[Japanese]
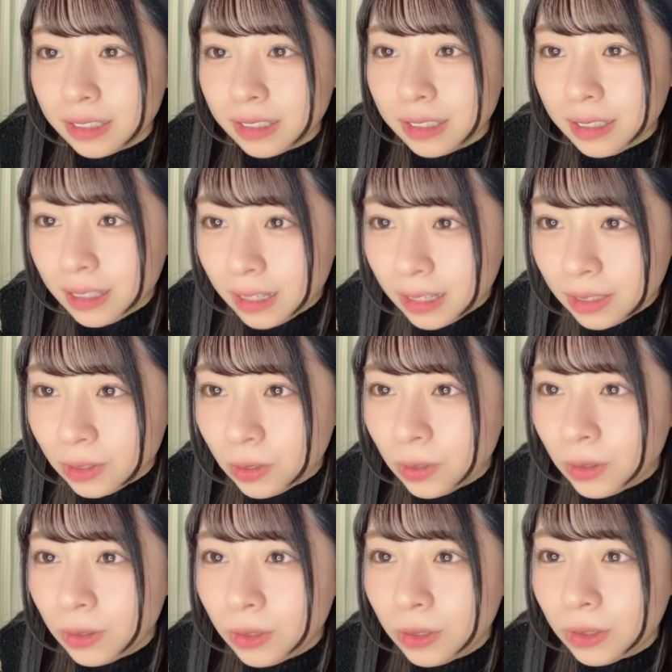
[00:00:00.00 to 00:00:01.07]
りが
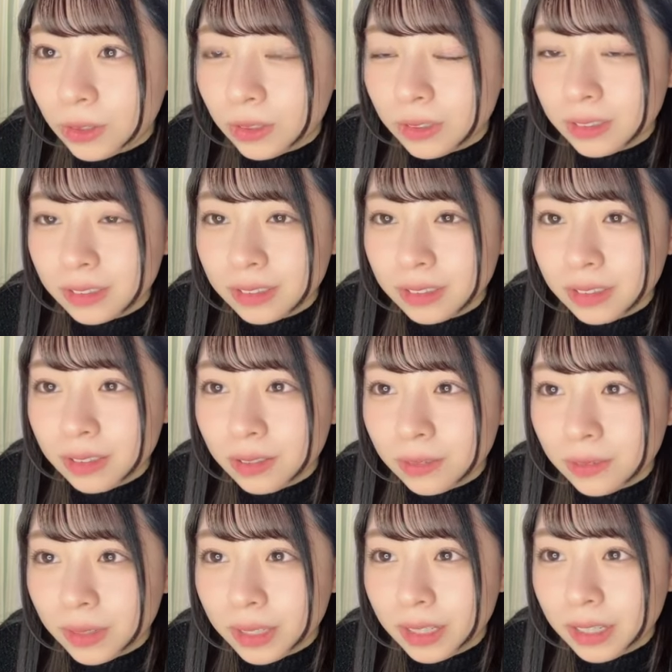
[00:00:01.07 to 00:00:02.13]
とう今
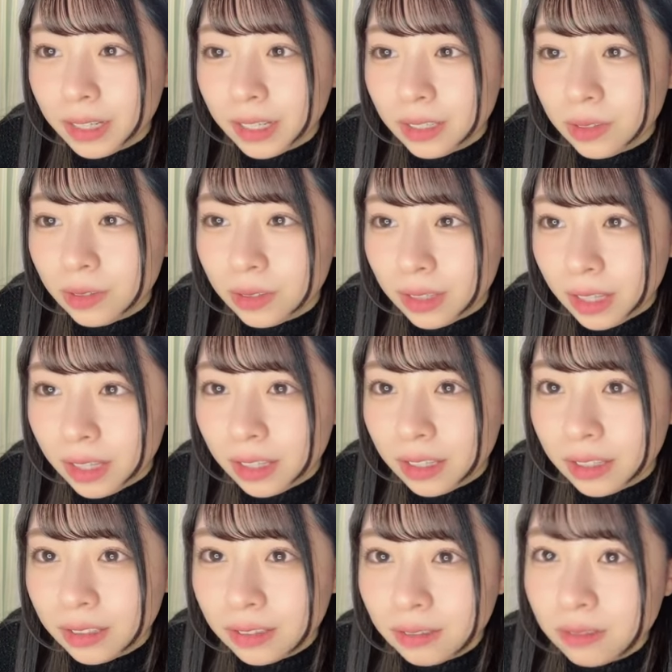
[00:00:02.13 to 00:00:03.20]
日もありがとう
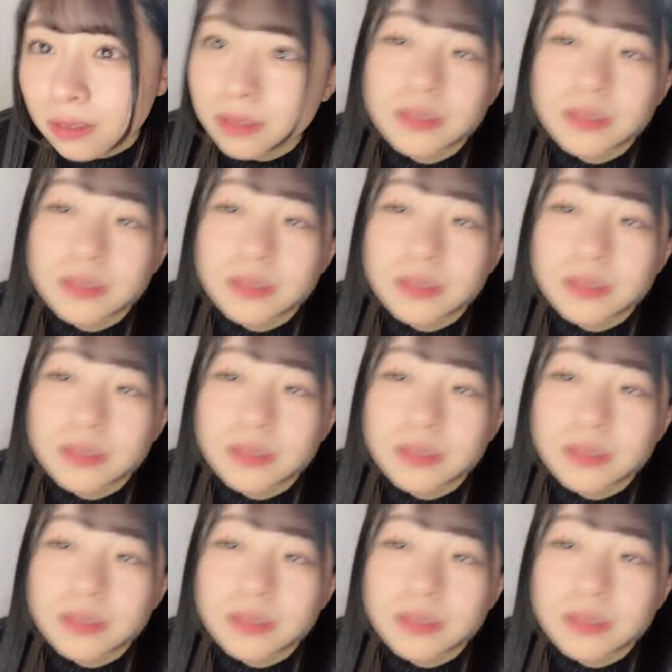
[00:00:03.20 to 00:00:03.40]
ね